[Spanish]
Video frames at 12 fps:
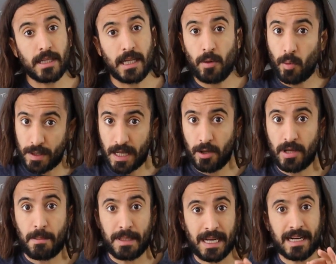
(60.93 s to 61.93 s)
que tener cuidado de
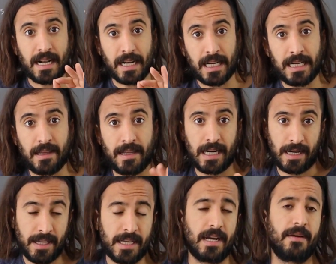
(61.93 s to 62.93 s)
aplicar la regla de la
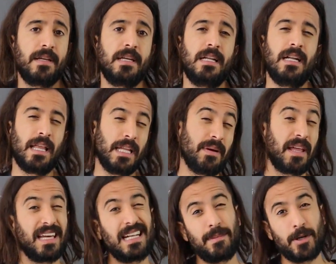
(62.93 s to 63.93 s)
cadena. La derivada
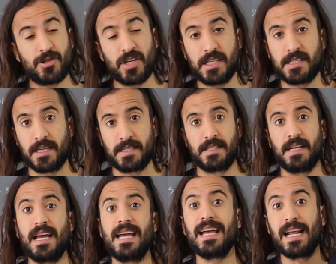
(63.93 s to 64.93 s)
de e a la menos x es
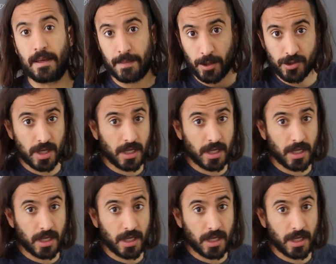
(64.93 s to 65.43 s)
e a la menos